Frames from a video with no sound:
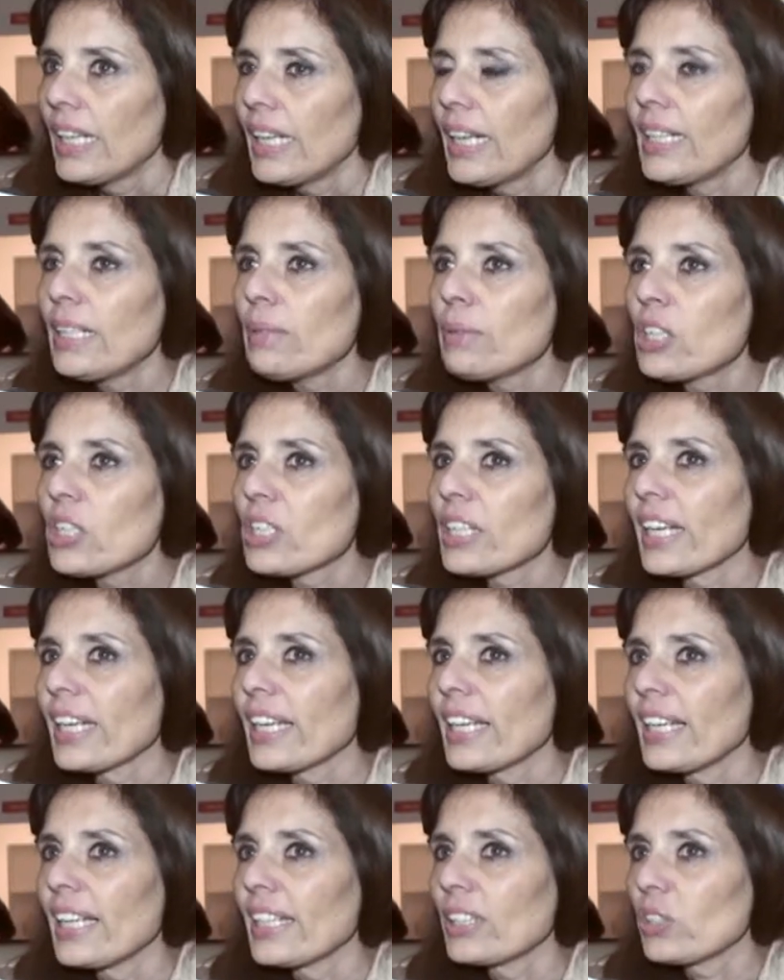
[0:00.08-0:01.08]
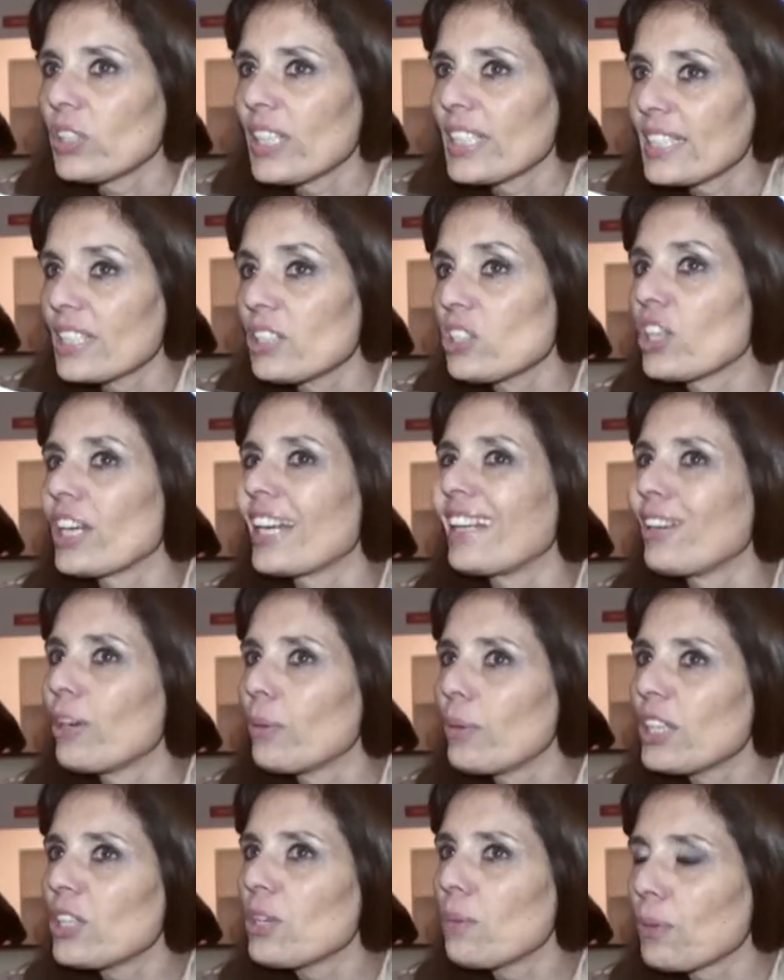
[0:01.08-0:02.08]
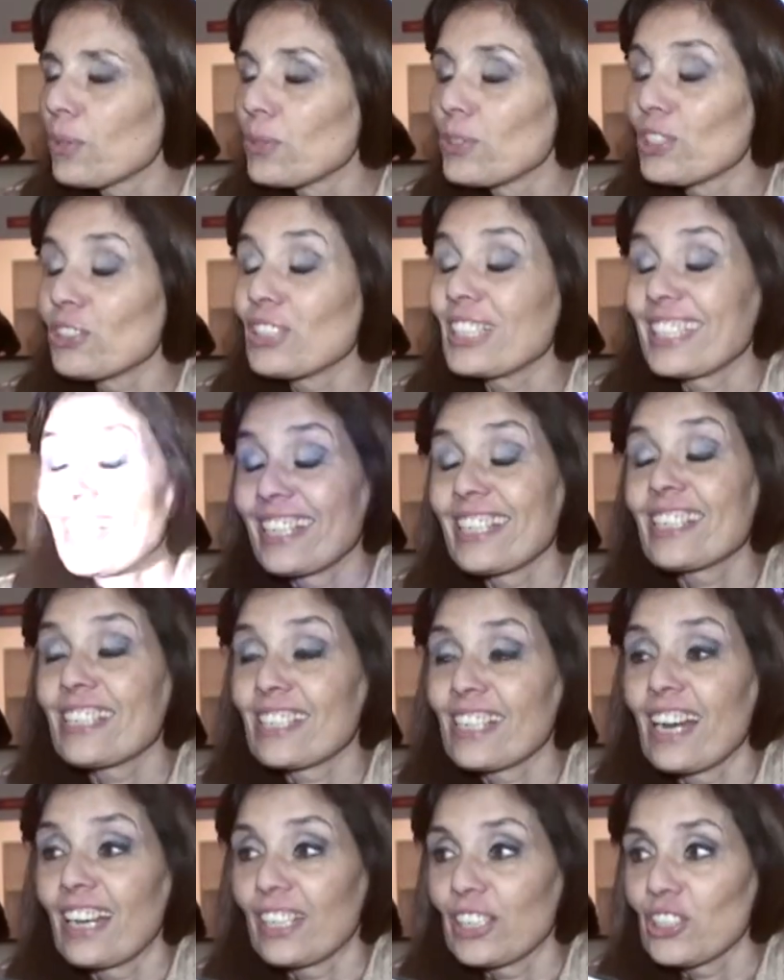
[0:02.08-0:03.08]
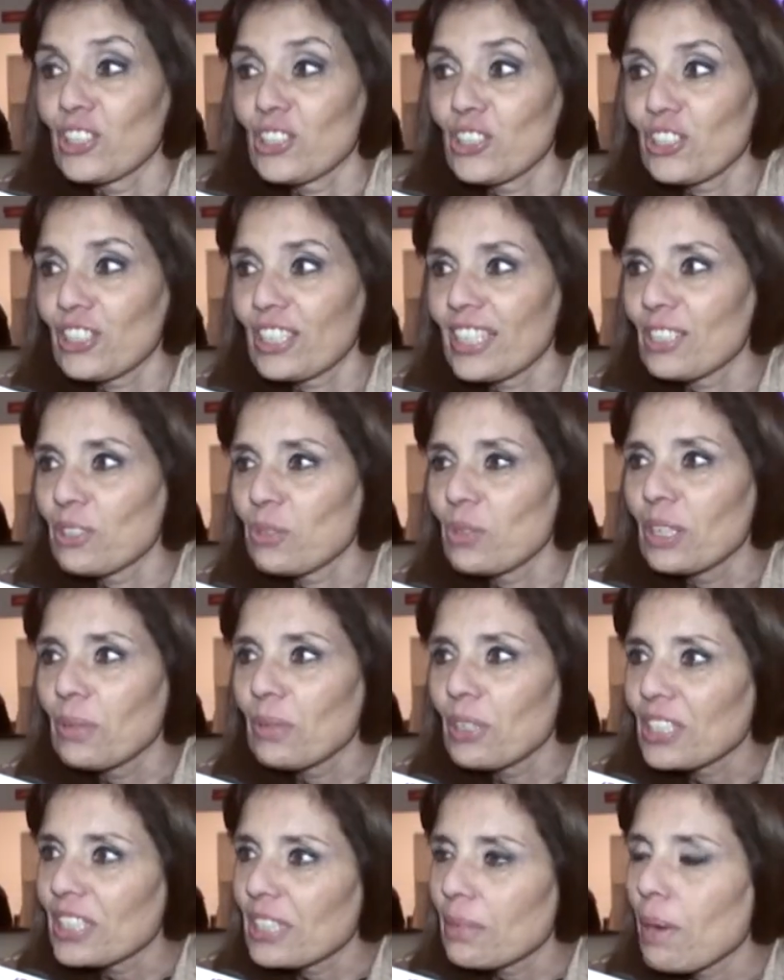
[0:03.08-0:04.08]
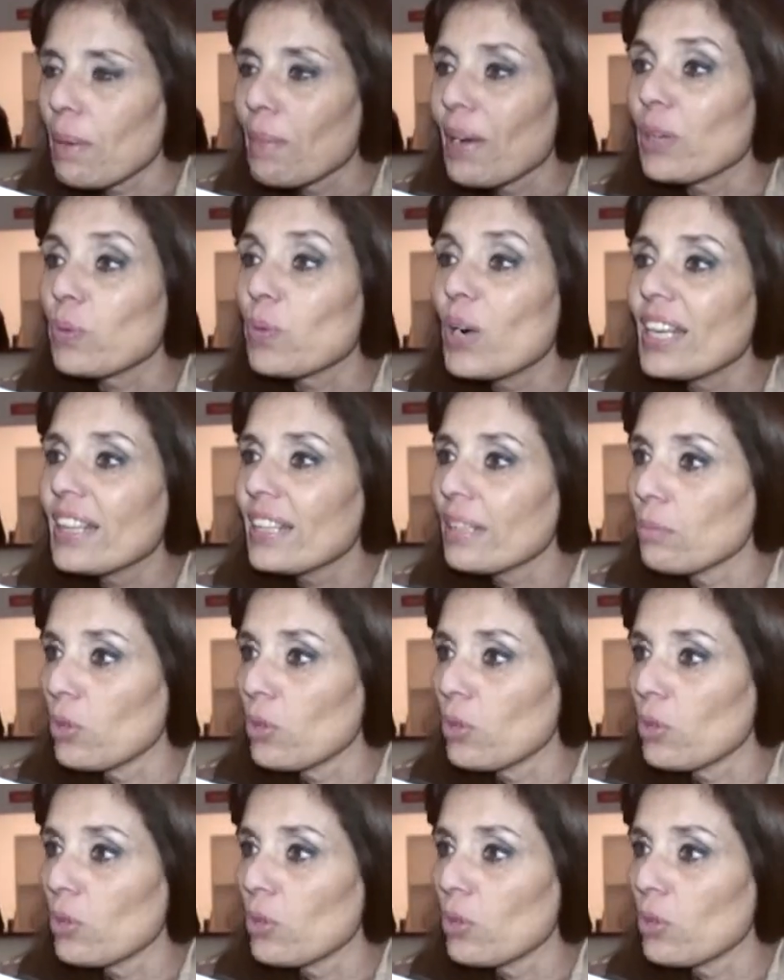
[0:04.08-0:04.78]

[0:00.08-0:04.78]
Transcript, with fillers: El libro que estoy haciendo, que lo vengo produciendo hace 10 años, es un libro que se llama Manual de